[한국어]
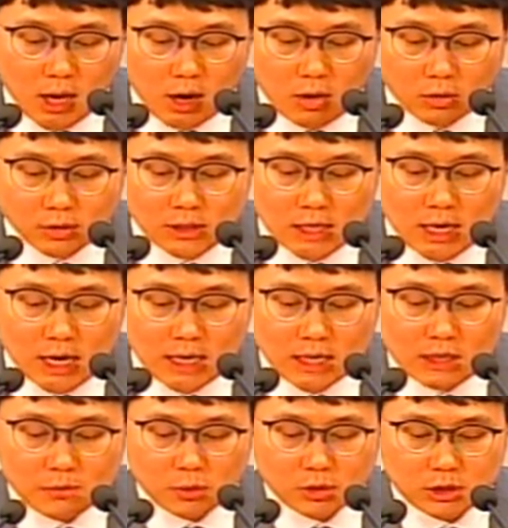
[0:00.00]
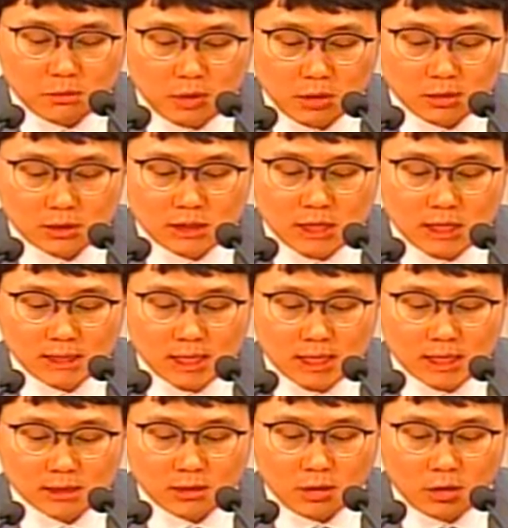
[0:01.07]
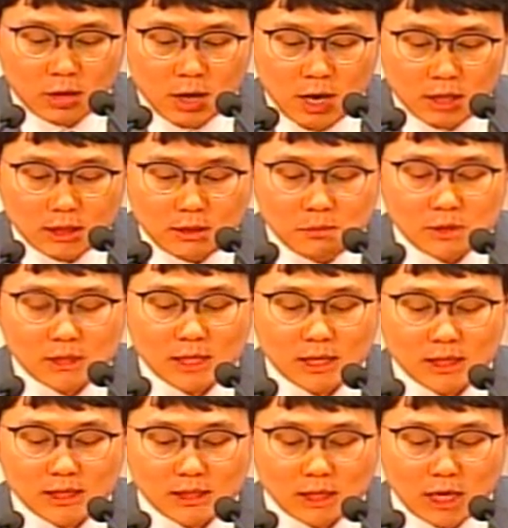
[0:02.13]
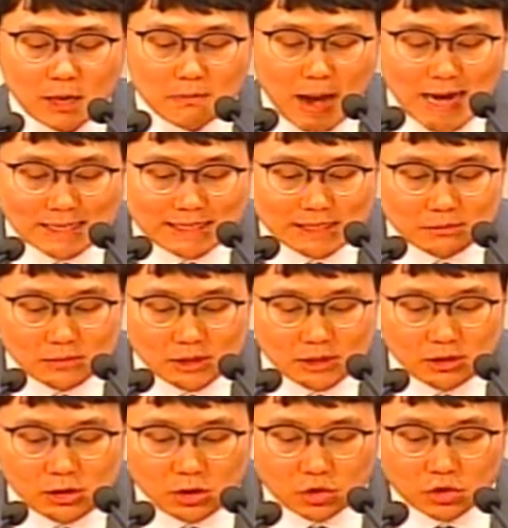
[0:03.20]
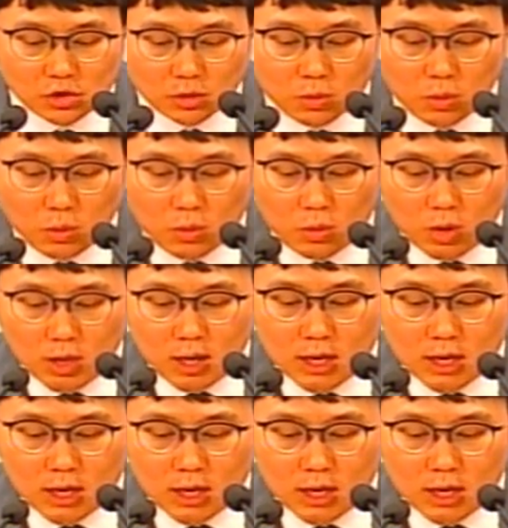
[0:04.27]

언제나 하나님 보시면 신의 산에서 임재 당시에 말씀을 들려주셨고